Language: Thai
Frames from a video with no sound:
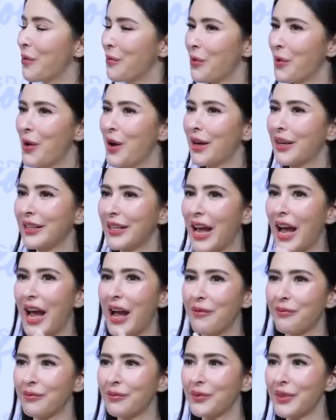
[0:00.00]
พวก
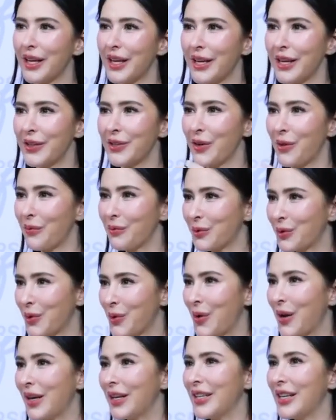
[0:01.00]
น้ำนมถั่
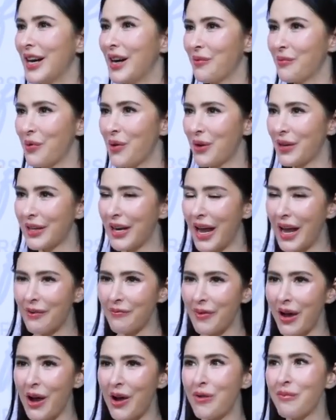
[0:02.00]
วเหลือง พวก
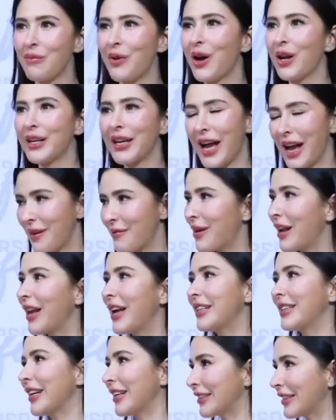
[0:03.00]
น้ำแอลมอนน้ำอะไร
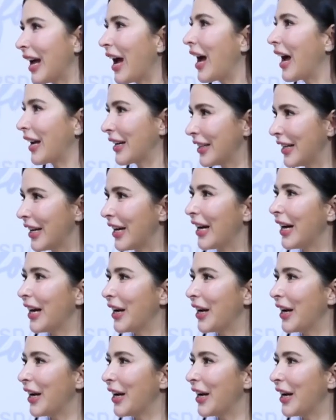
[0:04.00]
ต่างๆเนี่ยค่ะ